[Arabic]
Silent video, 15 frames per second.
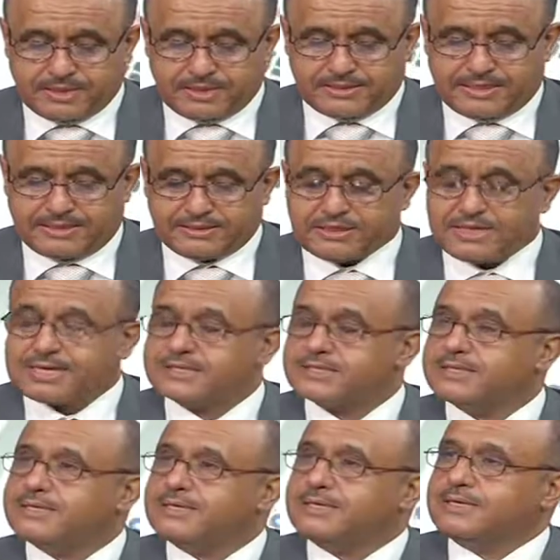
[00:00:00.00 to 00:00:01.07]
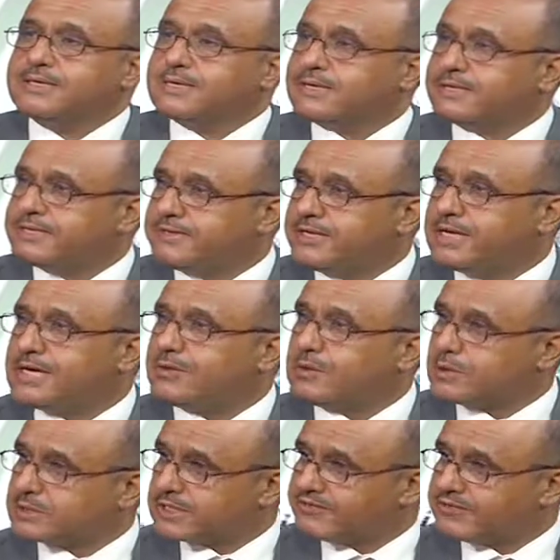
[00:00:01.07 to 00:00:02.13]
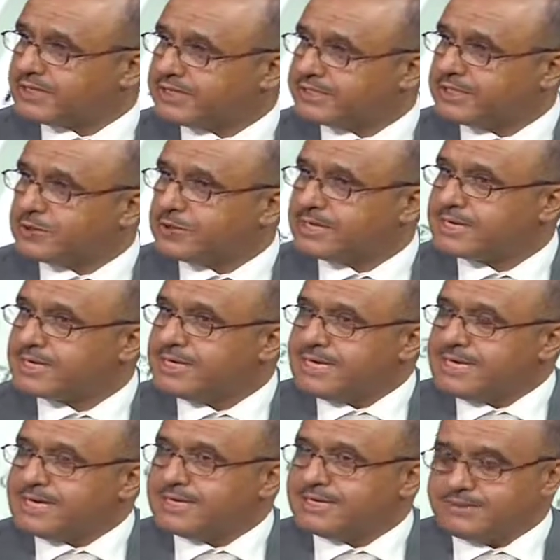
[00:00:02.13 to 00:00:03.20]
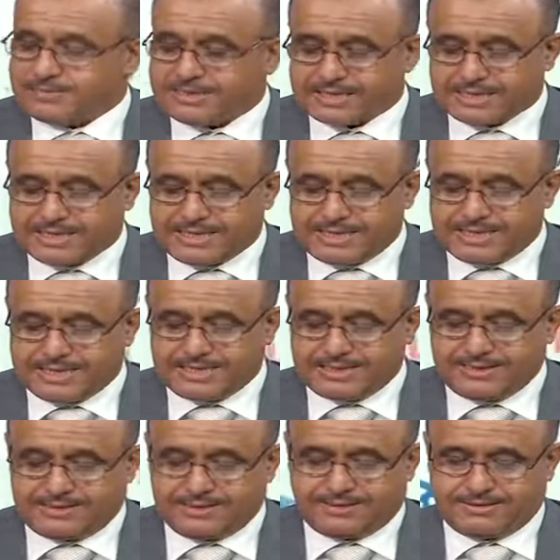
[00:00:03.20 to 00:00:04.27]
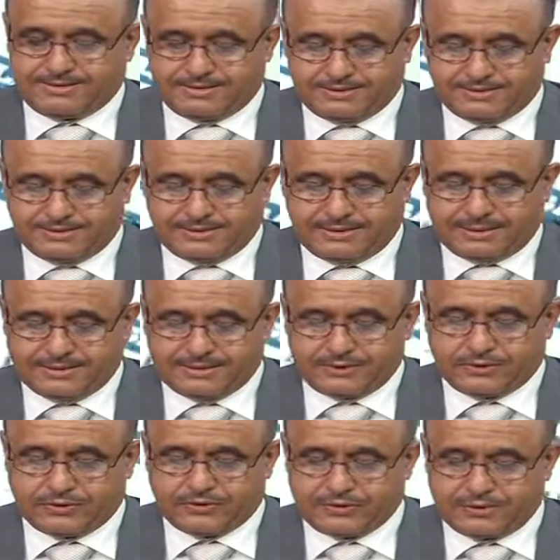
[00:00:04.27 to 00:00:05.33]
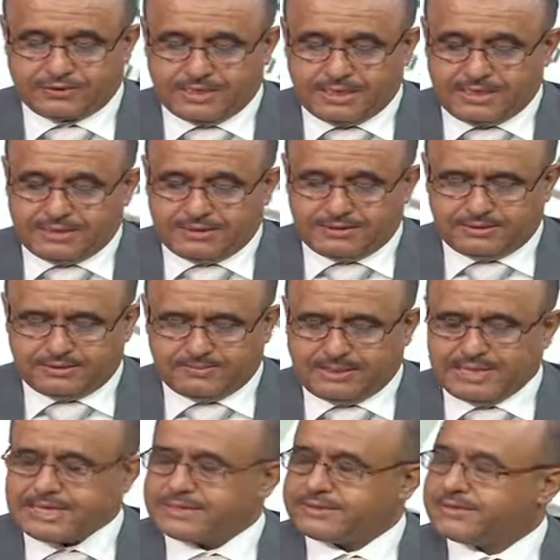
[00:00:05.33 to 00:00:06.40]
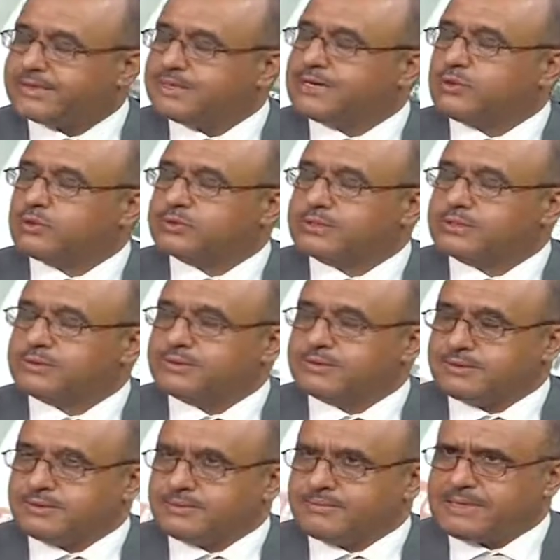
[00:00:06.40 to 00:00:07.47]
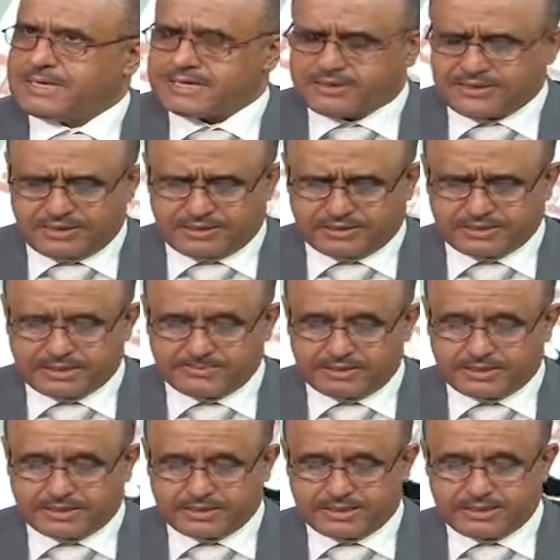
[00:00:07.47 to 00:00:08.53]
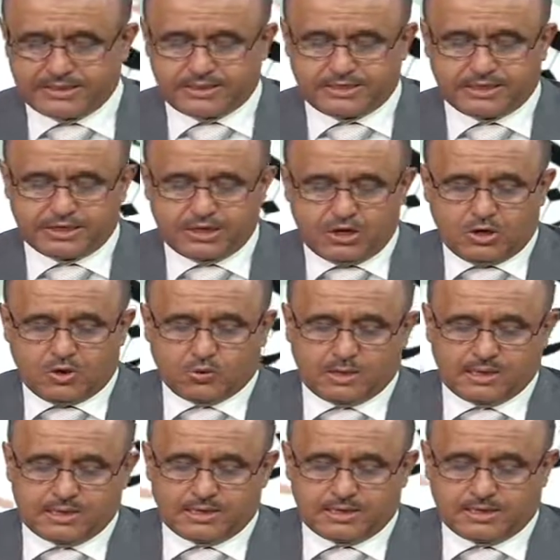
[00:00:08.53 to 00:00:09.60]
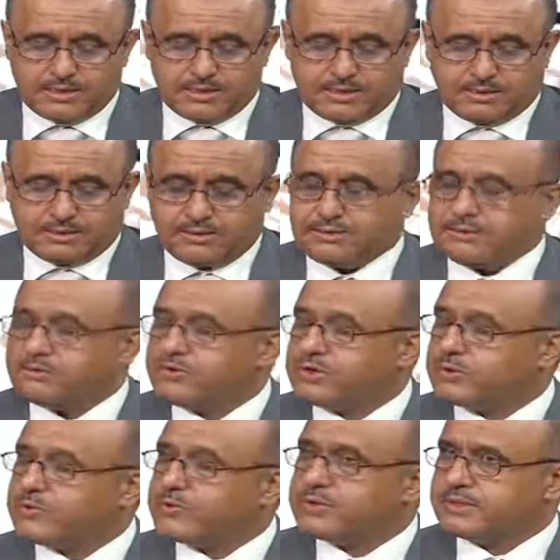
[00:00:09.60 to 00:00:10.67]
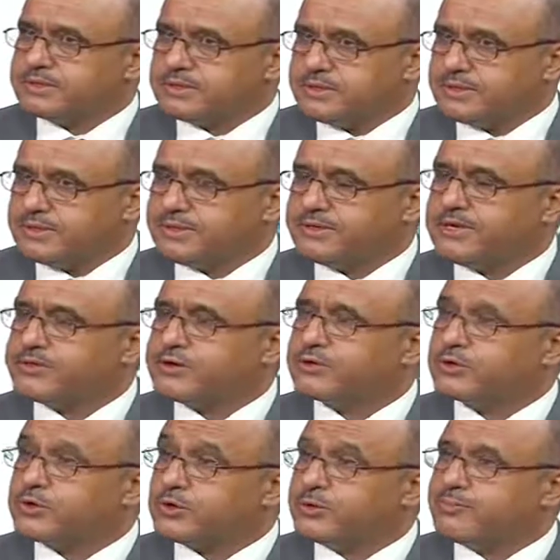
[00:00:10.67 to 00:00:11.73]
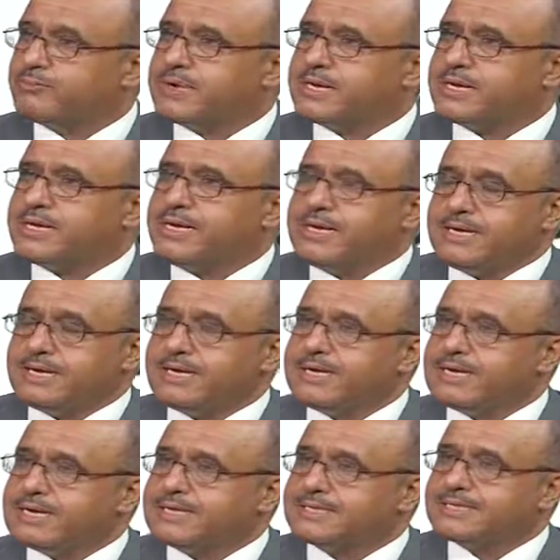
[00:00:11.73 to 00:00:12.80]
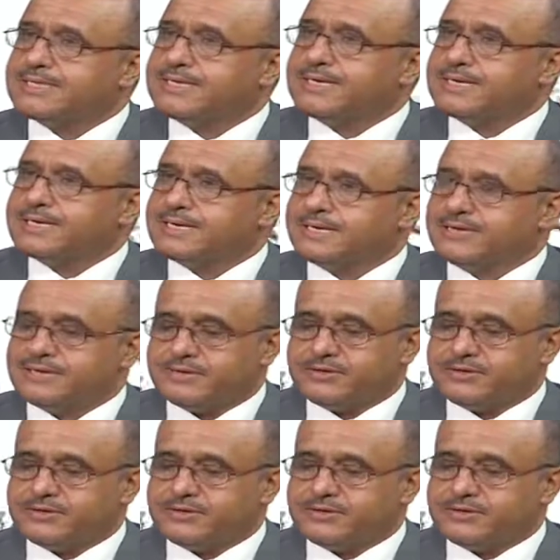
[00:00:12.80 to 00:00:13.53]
يعني شخص الداء ووصف الدواء من خلال يعني انه ابعاد او ابعاد الخطاب الكراهيه وضروره آه، نظره اوروبا الى اسيا آه،